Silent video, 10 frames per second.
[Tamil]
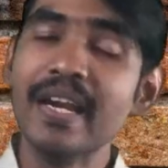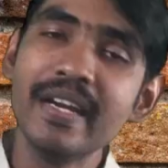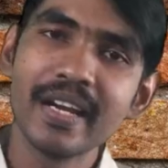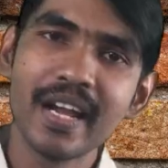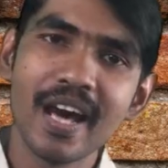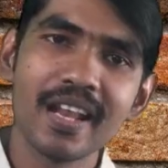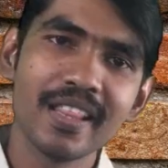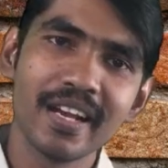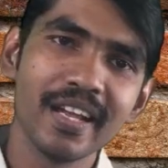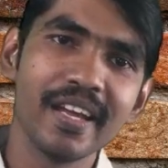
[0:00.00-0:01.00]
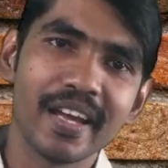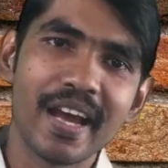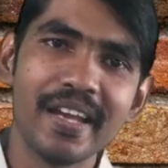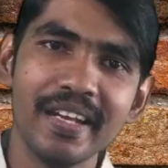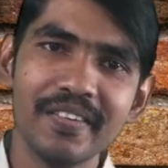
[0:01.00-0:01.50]
என்ன நாரதரே
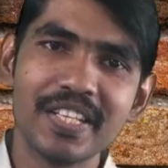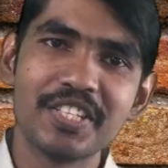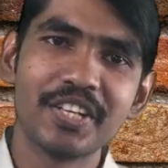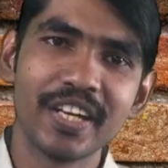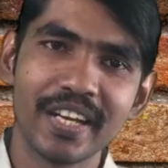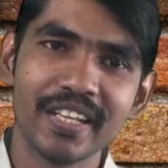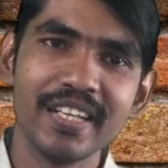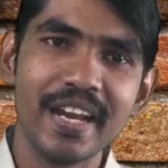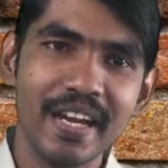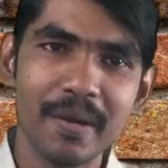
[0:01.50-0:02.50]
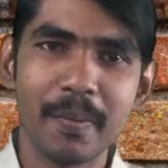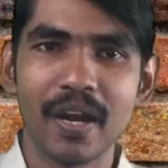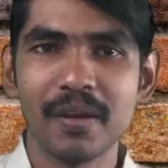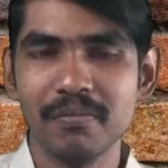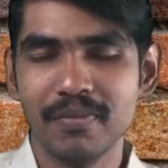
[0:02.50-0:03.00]
கையில் வச்சிருக்கிறது என்ன
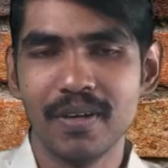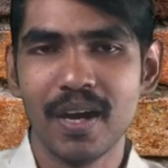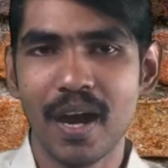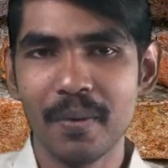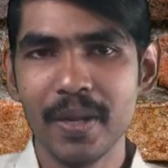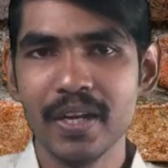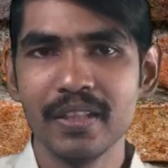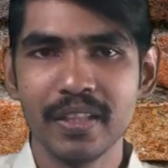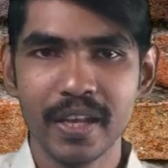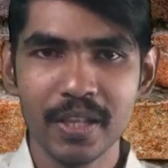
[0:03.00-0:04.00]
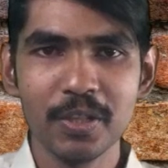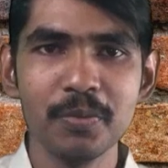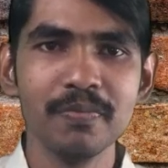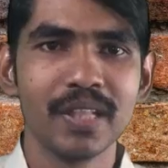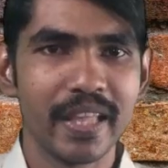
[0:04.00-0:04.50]
பழம் அப்படின்னு
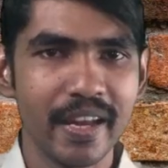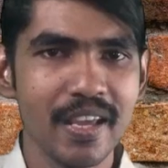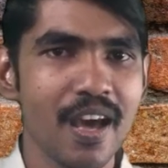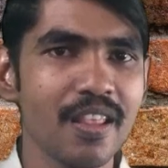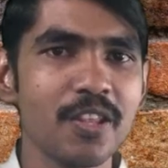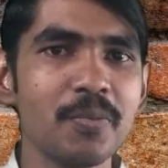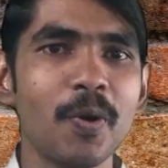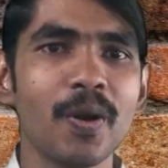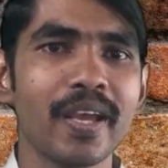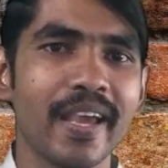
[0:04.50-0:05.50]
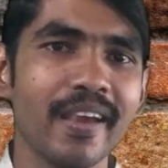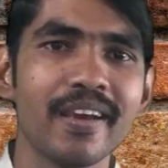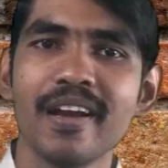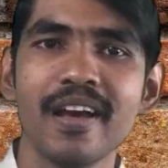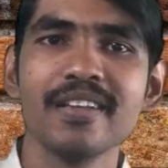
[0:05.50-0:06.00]
தெரிந்தும் தெரியாதது போல
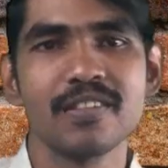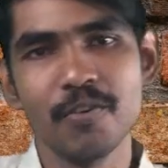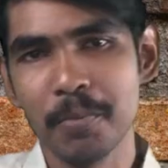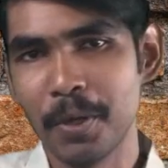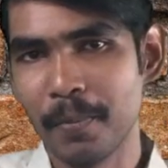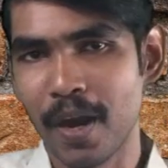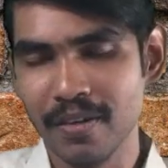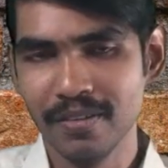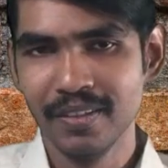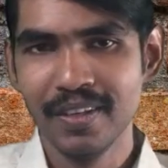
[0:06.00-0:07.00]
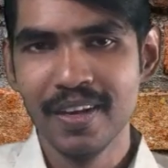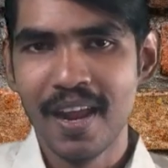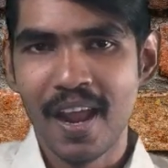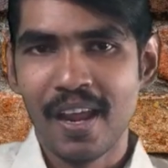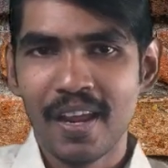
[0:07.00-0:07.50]
கேட்கிறாரு சிவபெருமான்
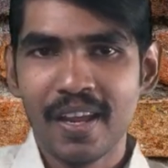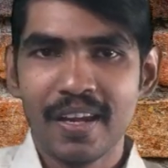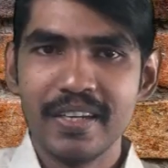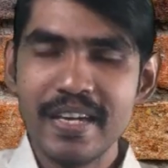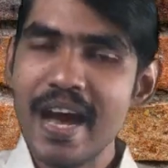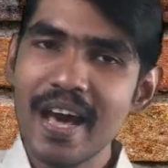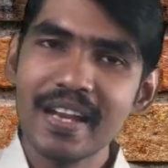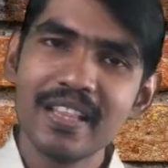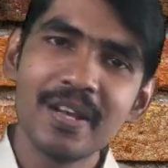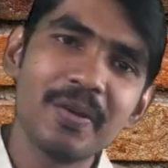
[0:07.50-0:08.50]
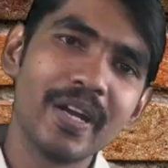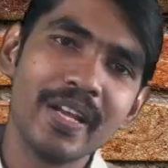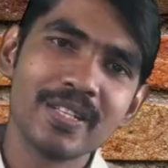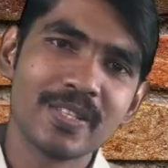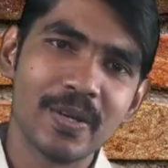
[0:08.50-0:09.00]
நாரதர்
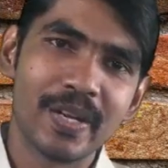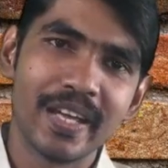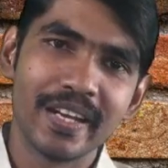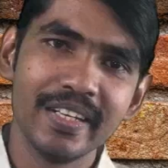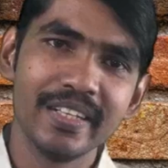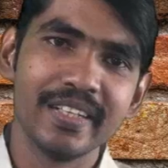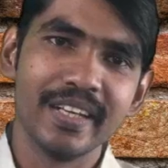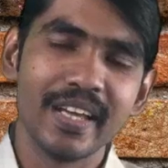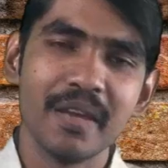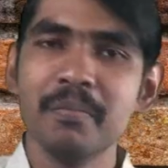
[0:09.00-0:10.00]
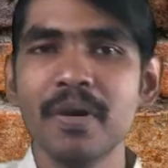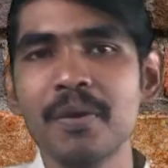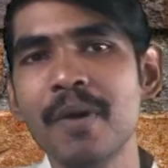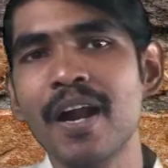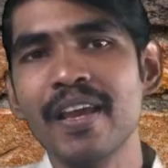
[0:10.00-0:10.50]
உடனே சொல்றாரு
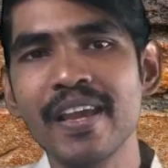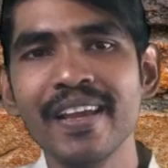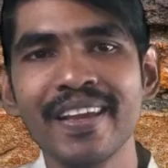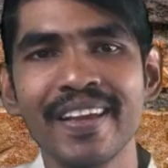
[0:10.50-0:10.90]
எம்பெருமானே